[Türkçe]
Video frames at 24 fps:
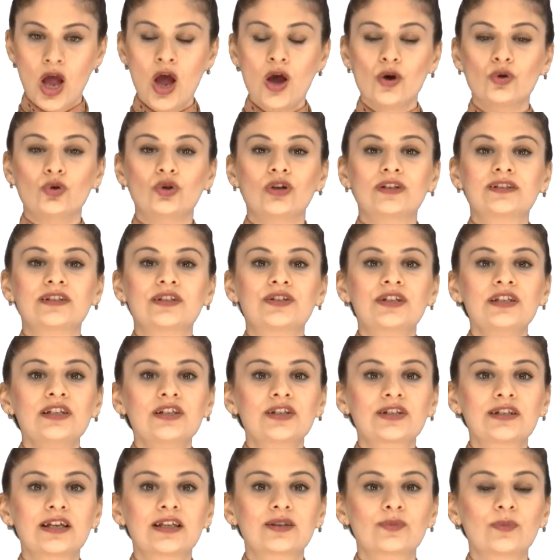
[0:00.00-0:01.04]
Üretici
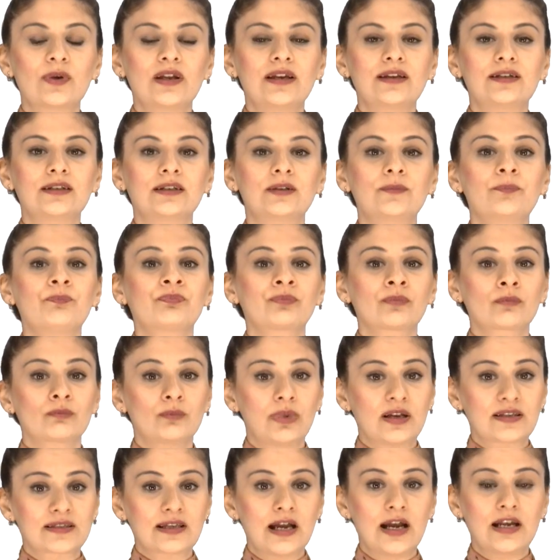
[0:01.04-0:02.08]
işletmelerin
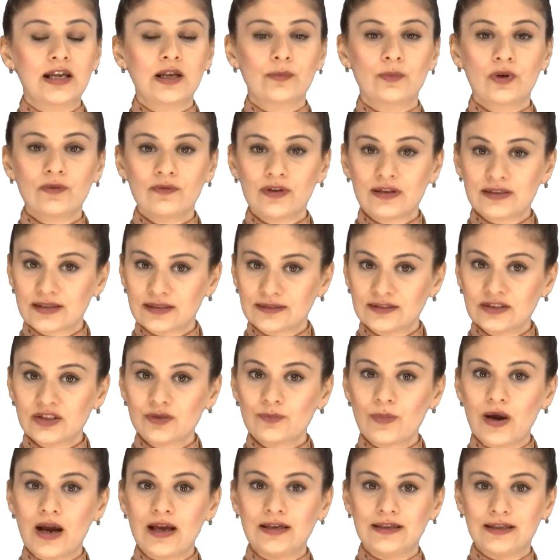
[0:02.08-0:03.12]
pazarlama ve satış
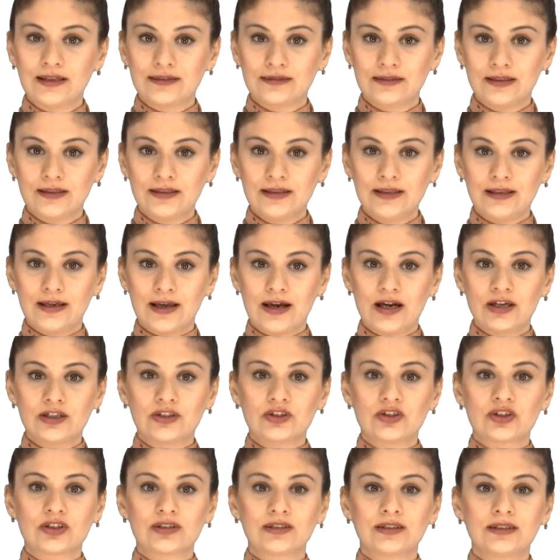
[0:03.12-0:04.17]
maliyetleriyle
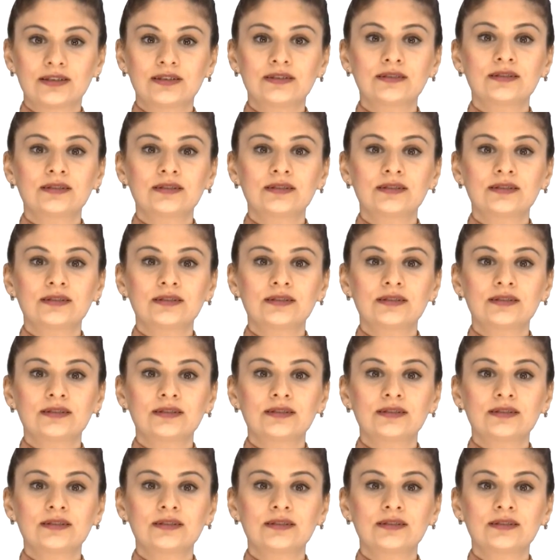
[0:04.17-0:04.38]
aracıların